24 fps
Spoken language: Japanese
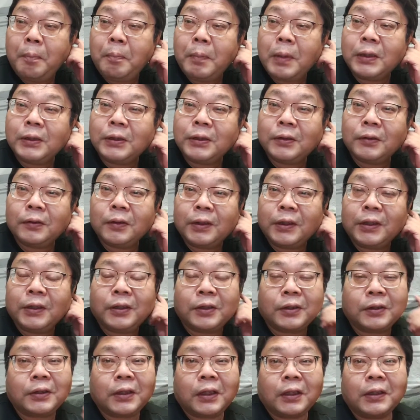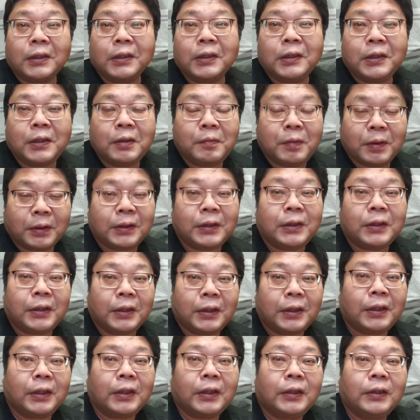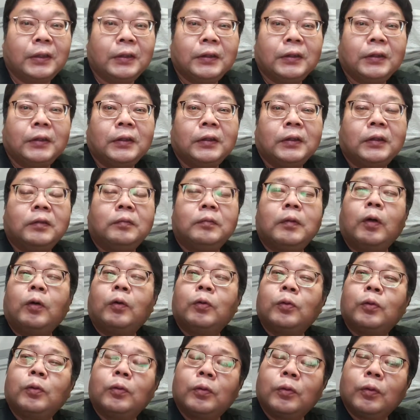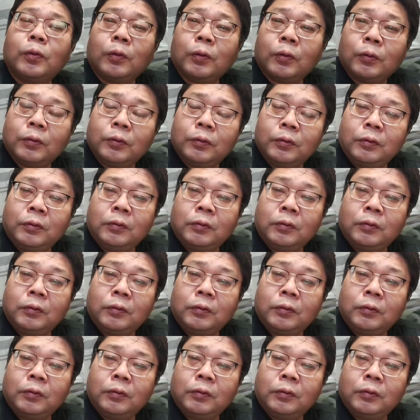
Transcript: あんまり実は家で使ってませんで、まあ、ほとんど、